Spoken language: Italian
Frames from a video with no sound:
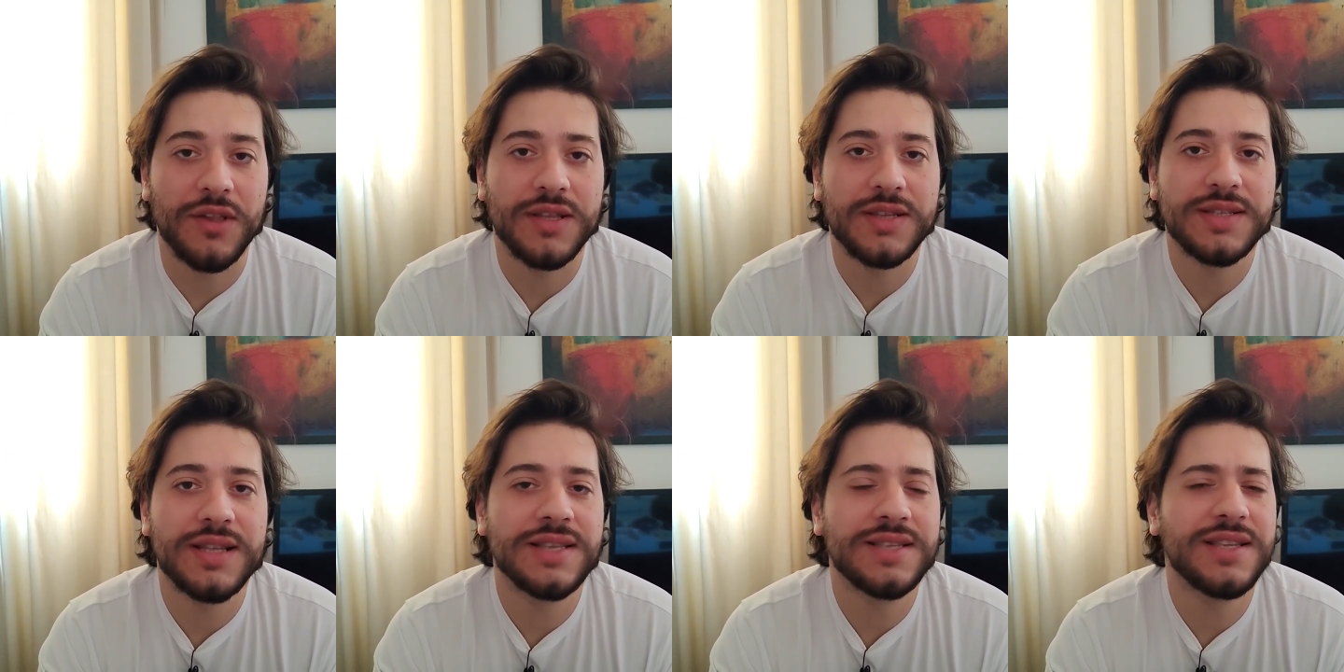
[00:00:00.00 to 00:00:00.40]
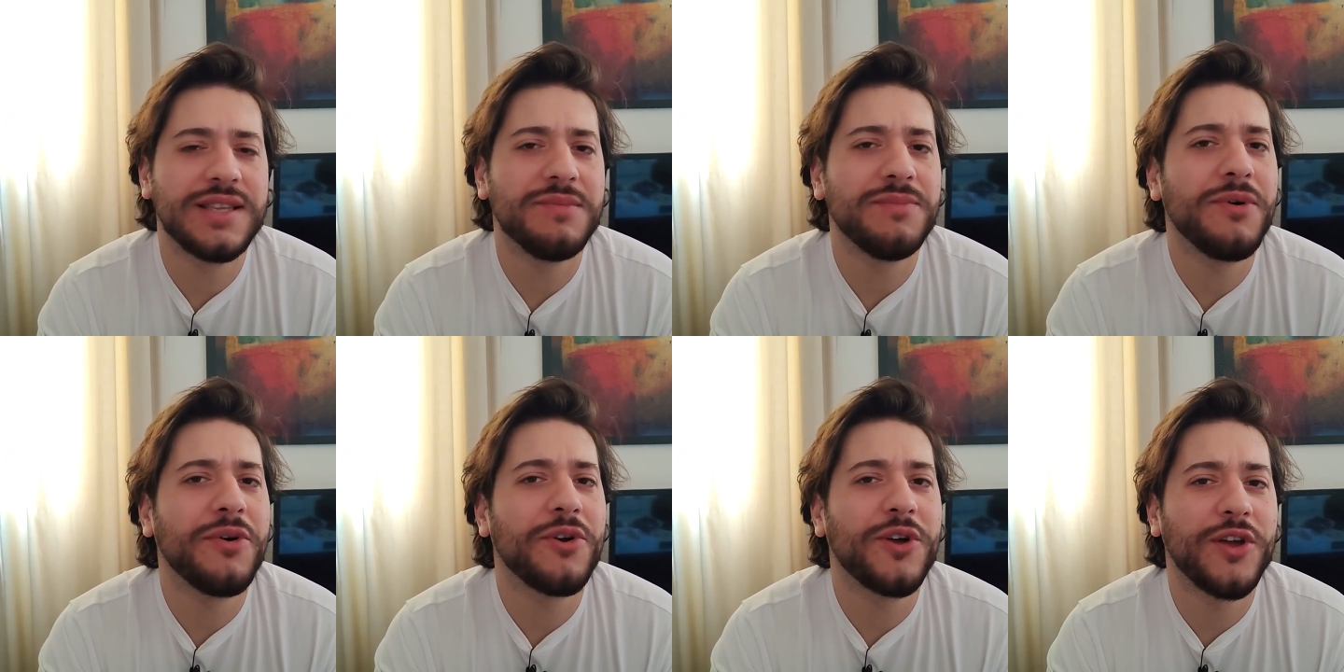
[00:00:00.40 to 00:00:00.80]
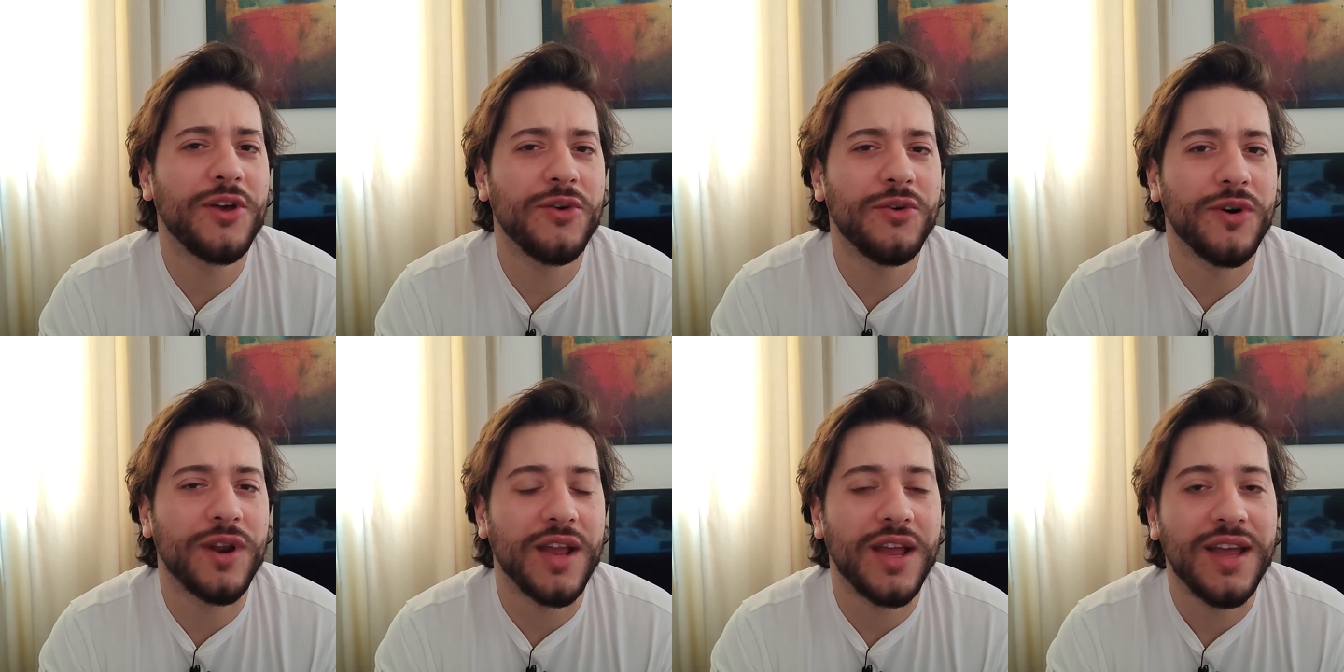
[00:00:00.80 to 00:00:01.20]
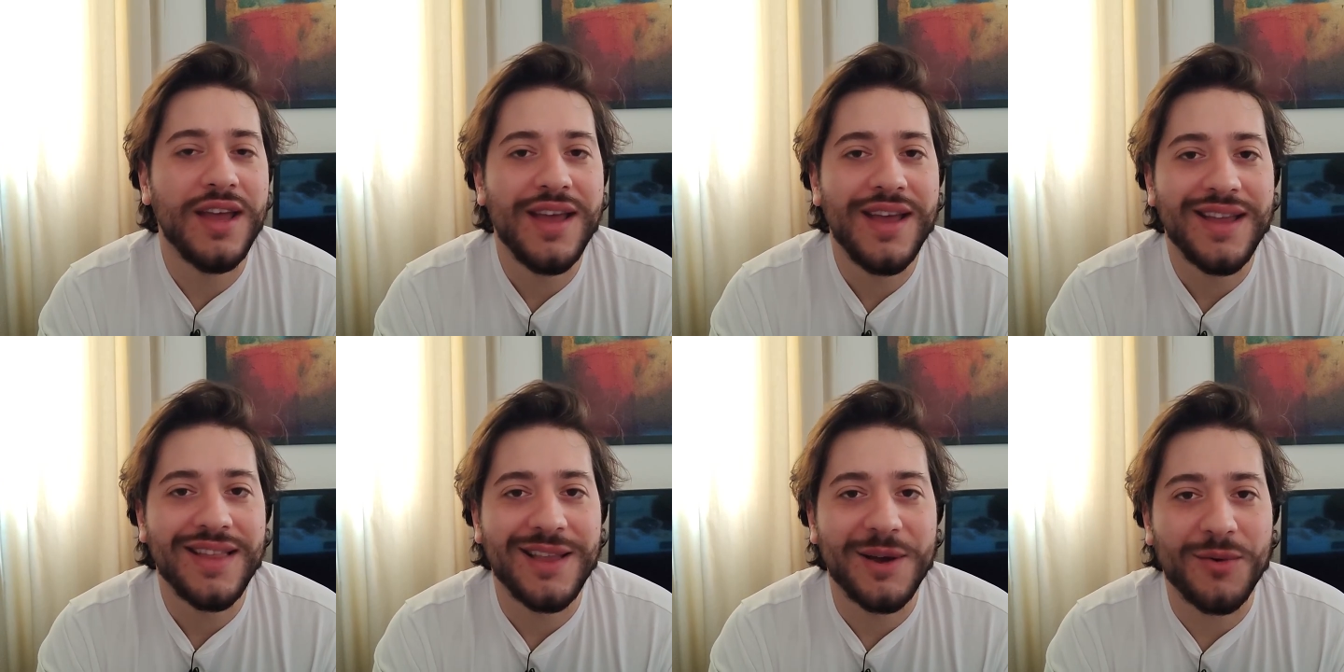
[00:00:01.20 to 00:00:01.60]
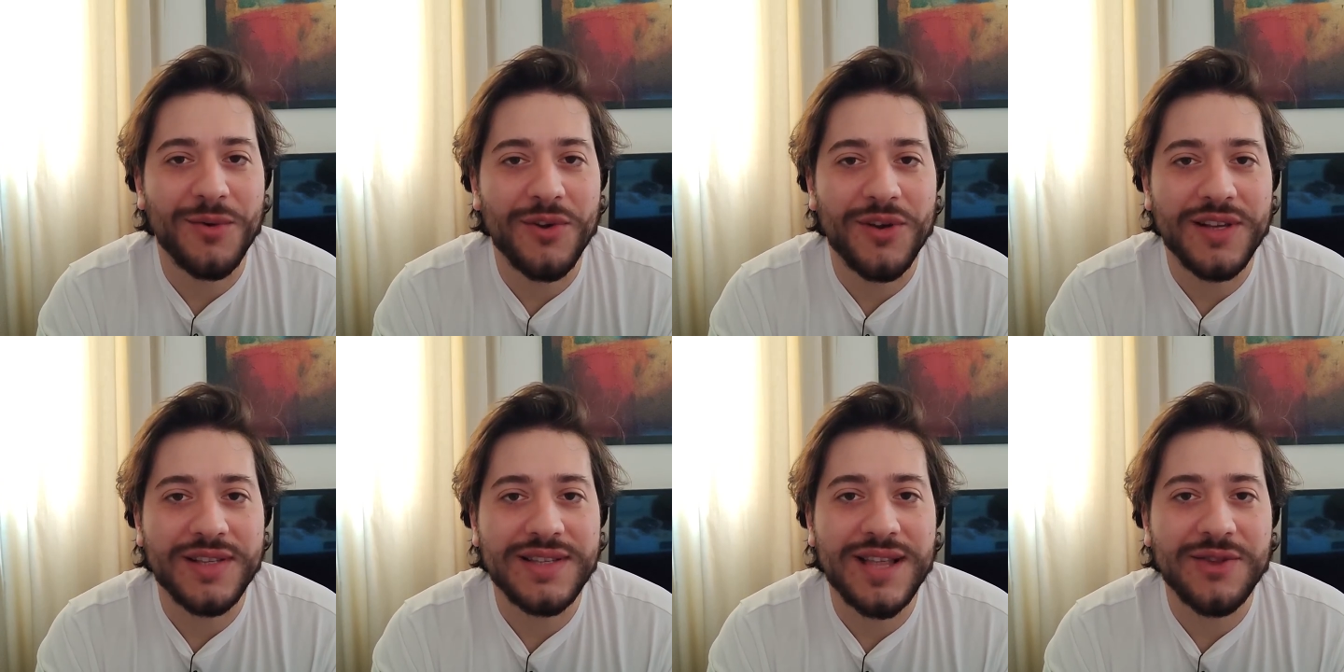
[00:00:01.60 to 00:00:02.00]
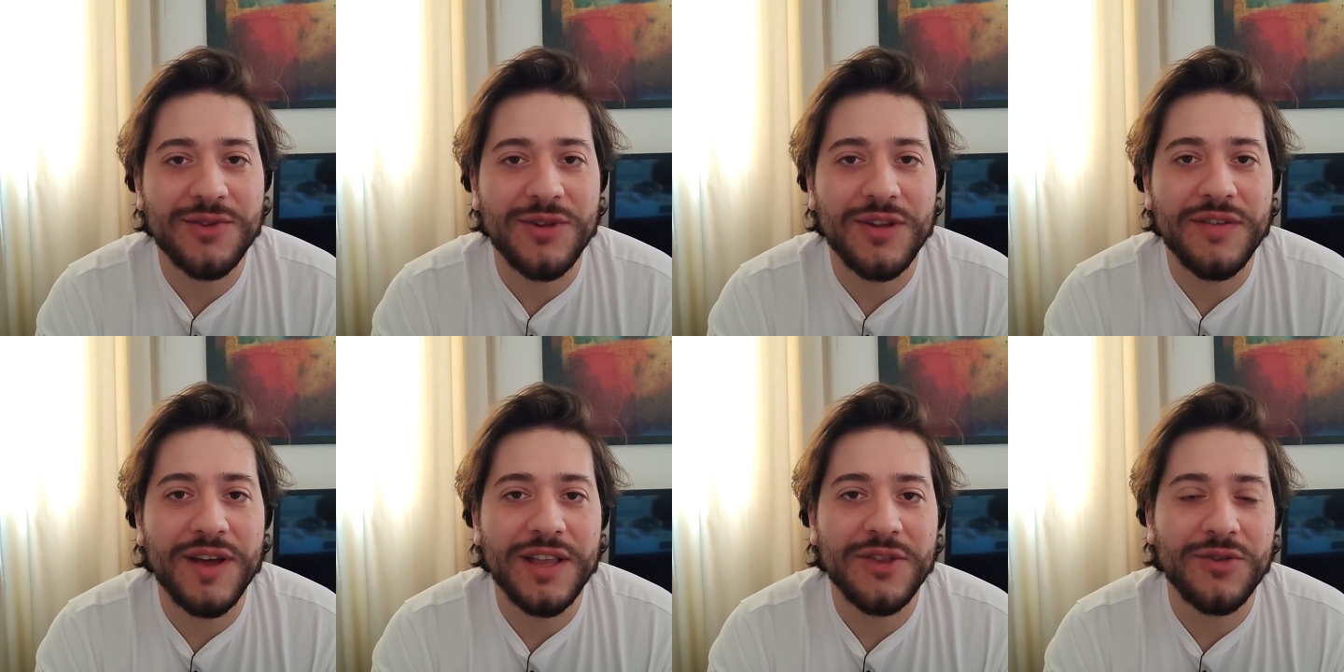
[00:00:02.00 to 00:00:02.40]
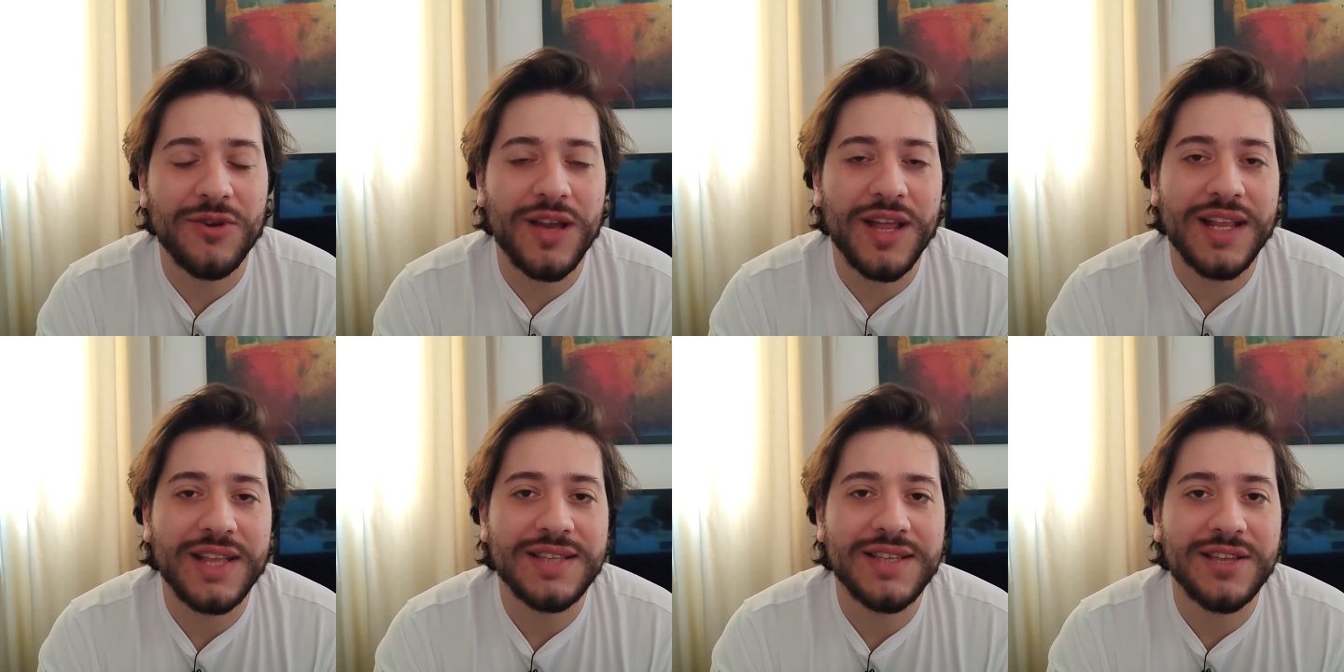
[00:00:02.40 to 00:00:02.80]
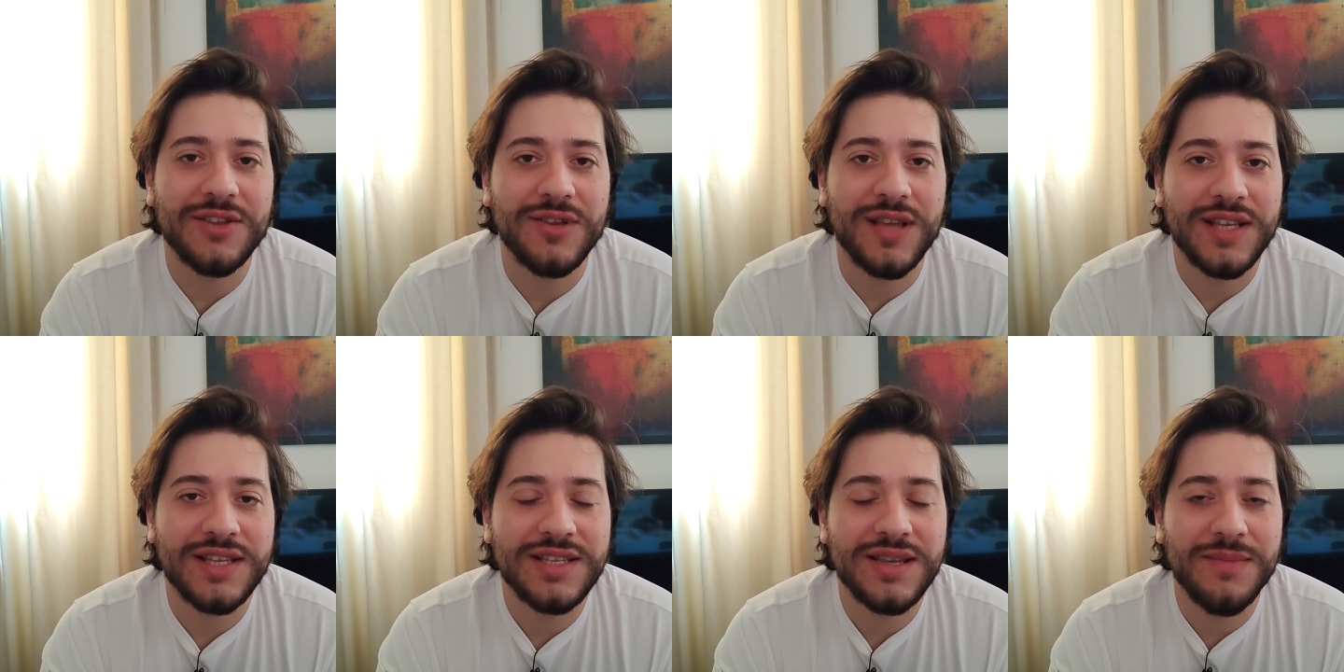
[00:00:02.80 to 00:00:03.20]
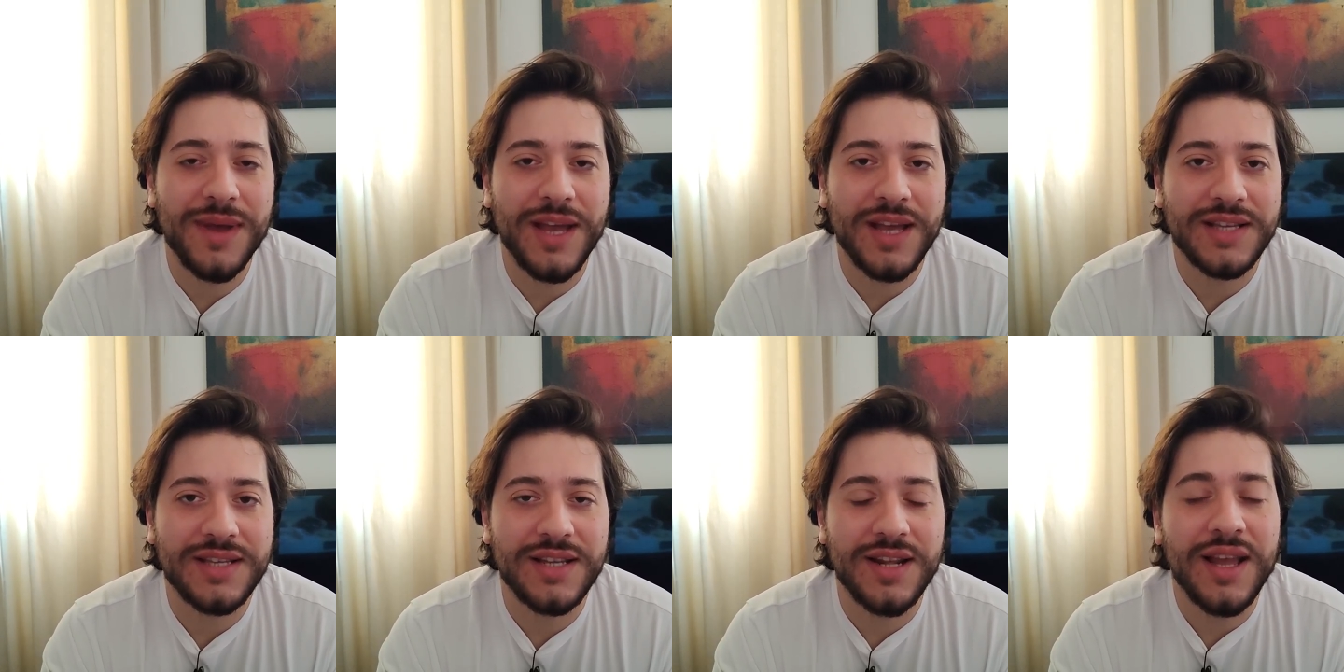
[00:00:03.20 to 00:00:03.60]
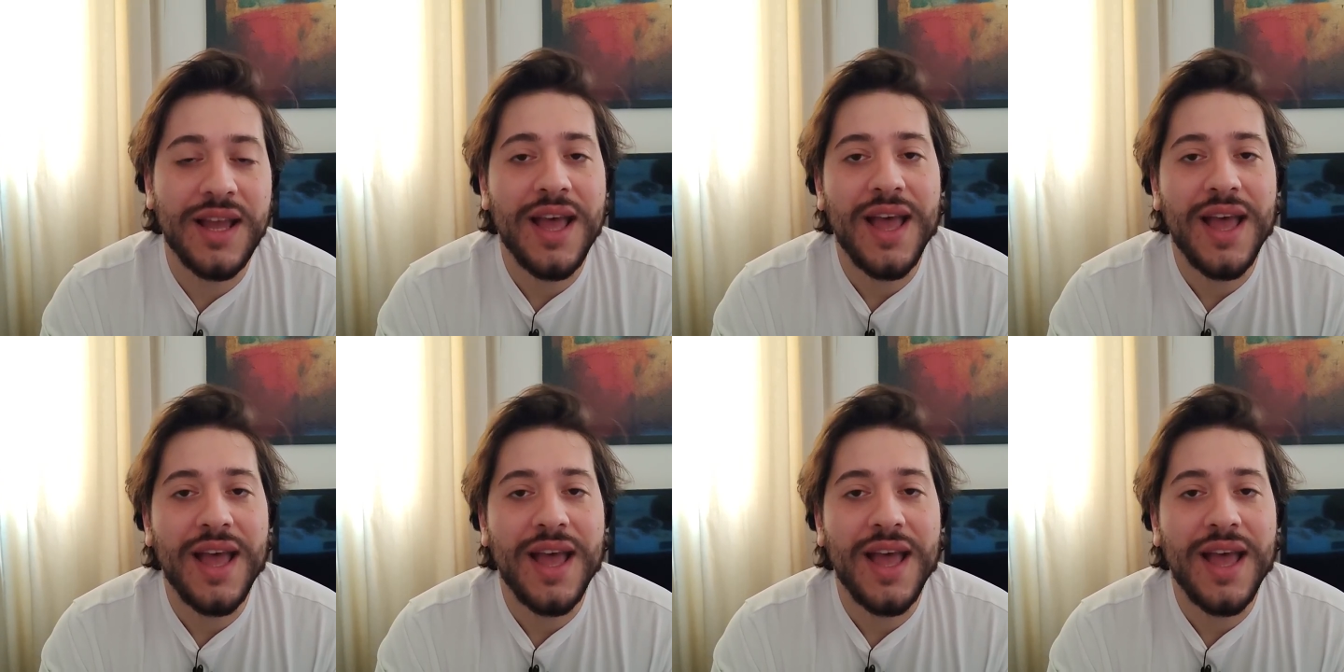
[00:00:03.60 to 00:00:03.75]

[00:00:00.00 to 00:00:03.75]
a distanza di poche ore da quello che è stato l'evento organizzato da S Magazine,